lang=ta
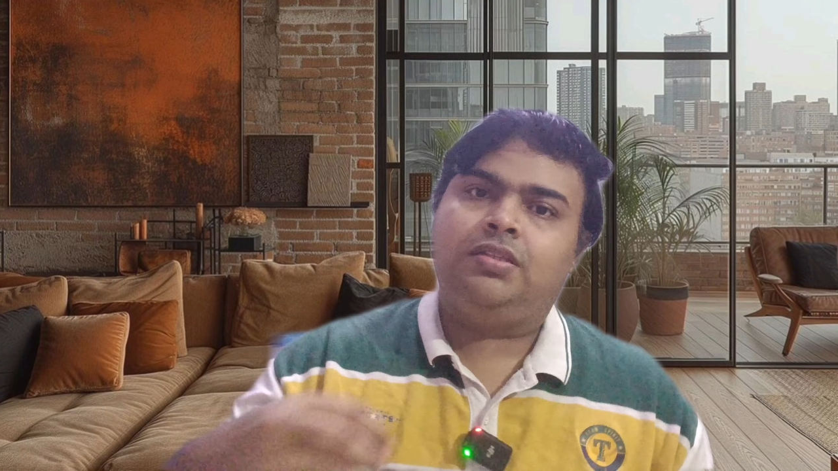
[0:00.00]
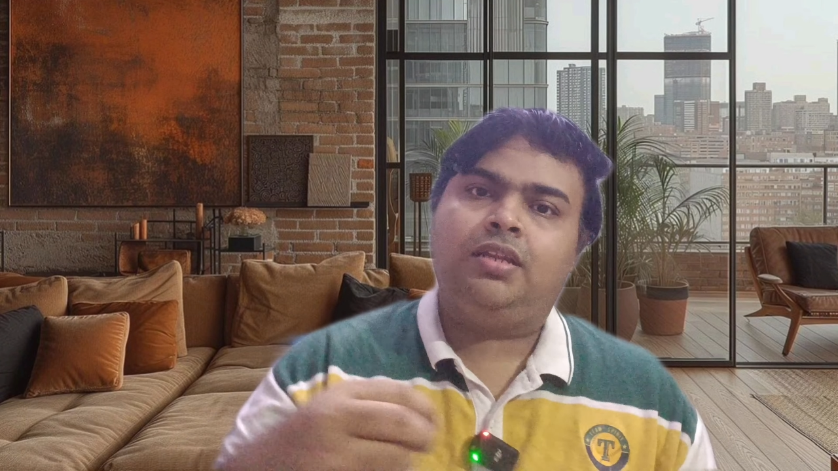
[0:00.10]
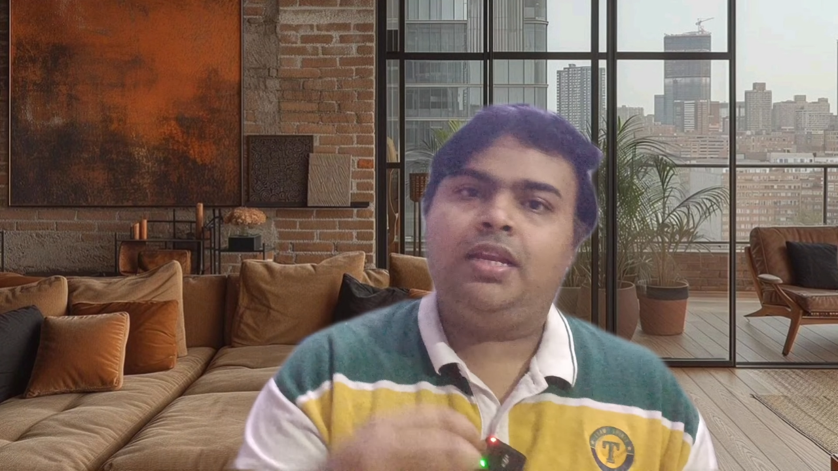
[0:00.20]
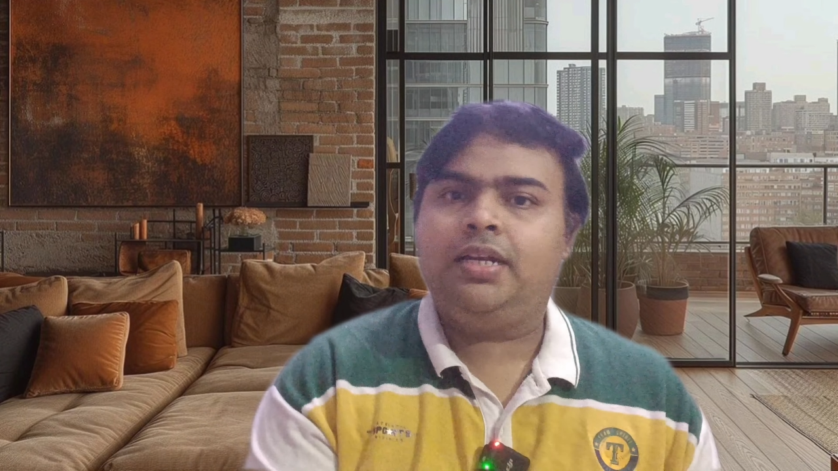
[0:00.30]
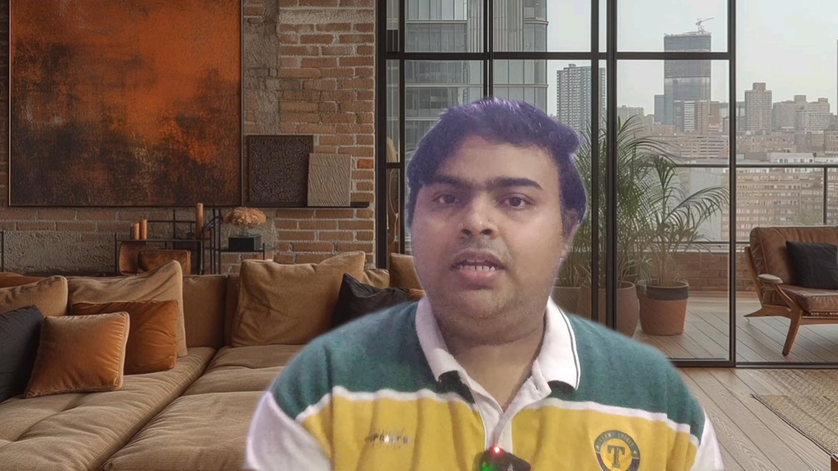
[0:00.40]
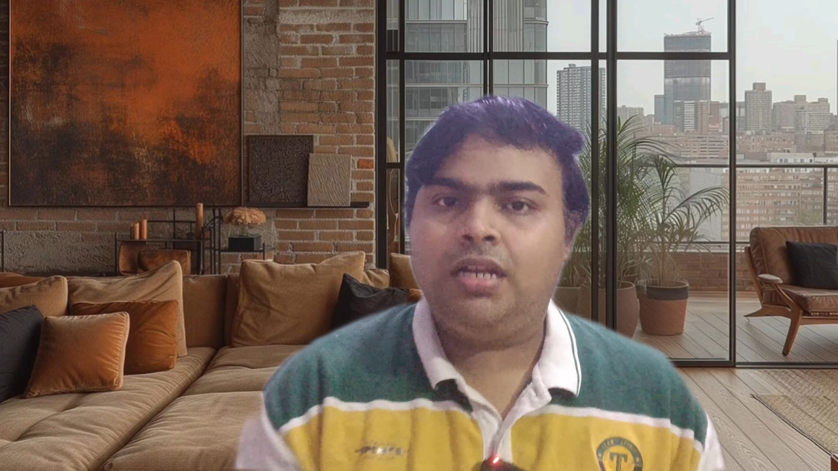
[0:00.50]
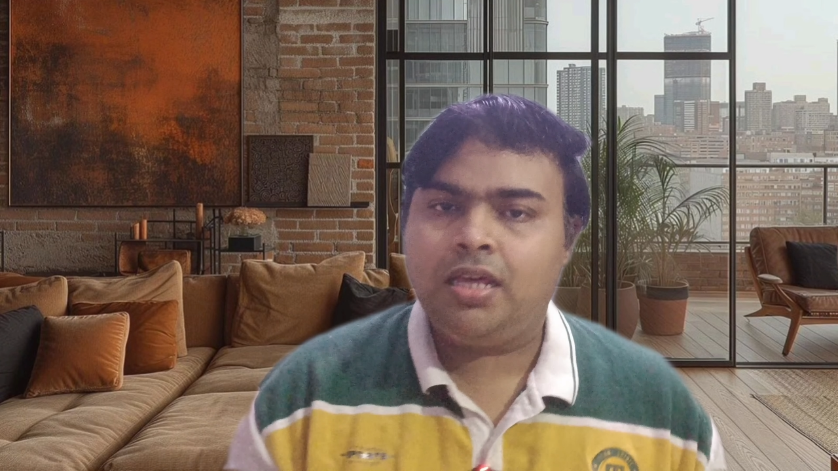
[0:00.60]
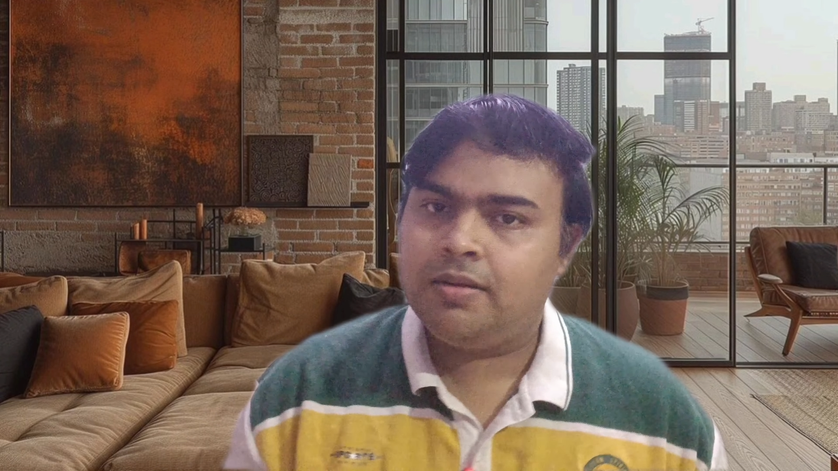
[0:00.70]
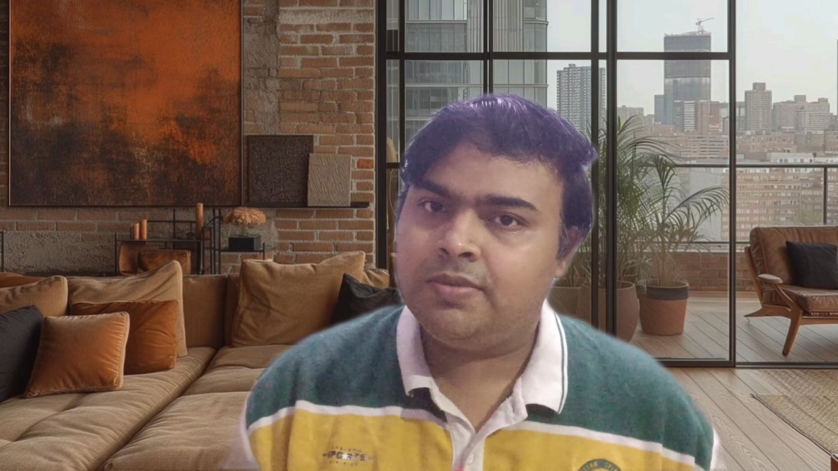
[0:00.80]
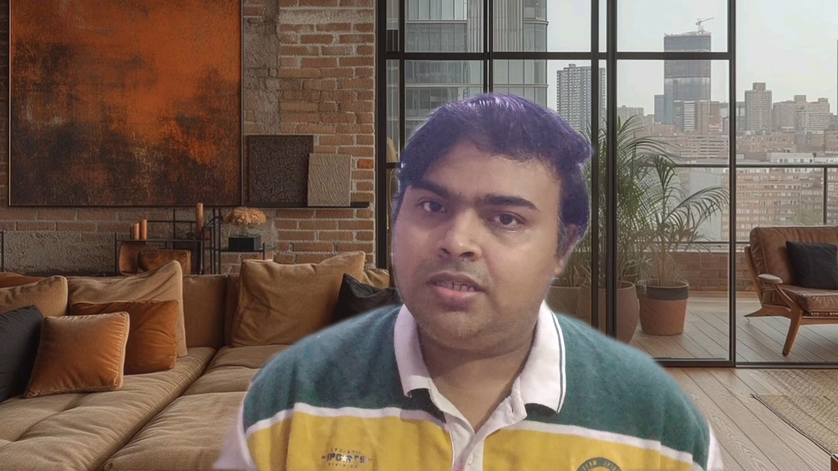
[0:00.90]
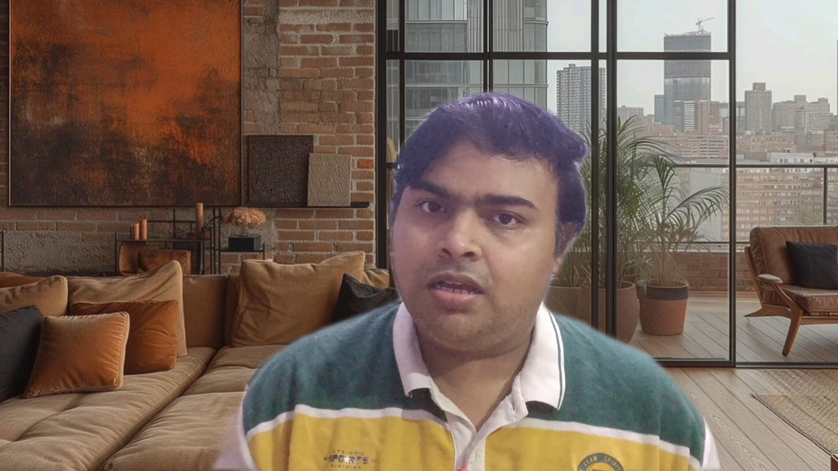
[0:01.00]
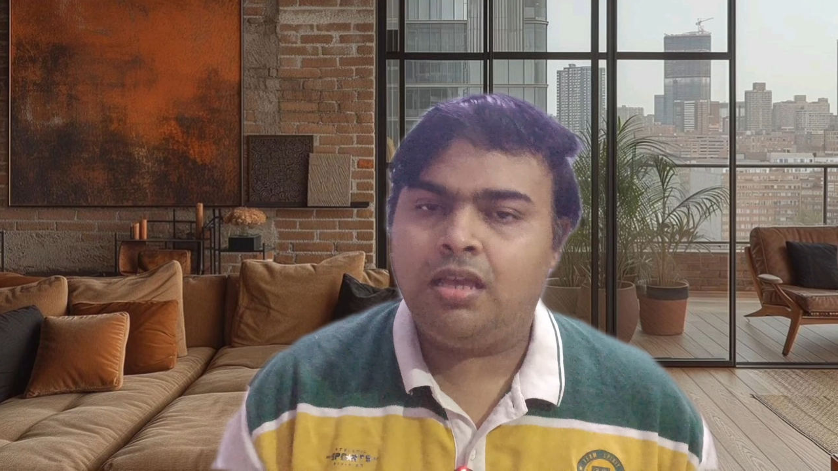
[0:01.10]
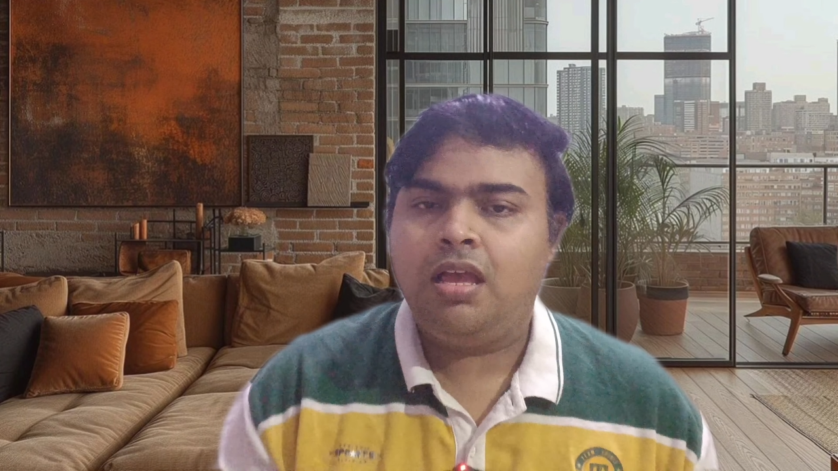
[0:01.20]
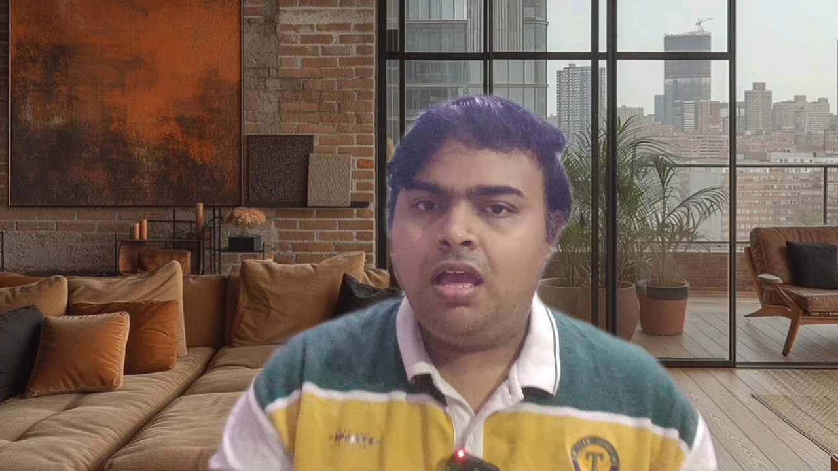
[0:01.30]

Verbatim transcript: வந்து லண்டனில் ஆரம்பித்தாங்க